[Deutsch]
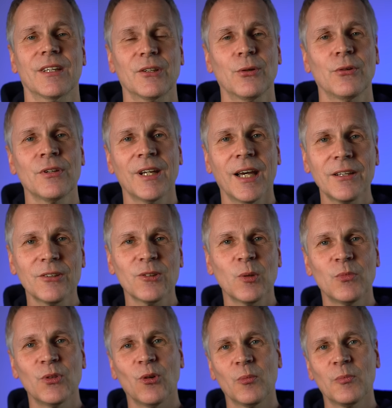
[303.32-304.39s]
da können
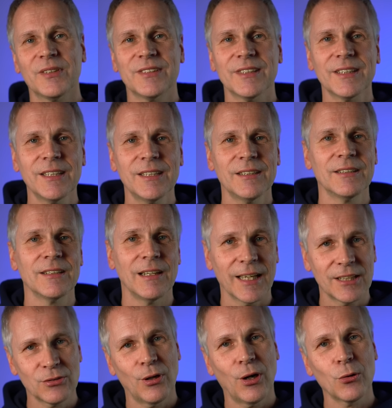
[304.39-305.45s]
Natrium-Ionen-Batterien in
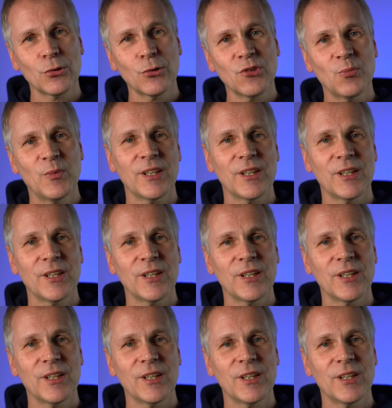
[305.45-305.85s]
Elektroautos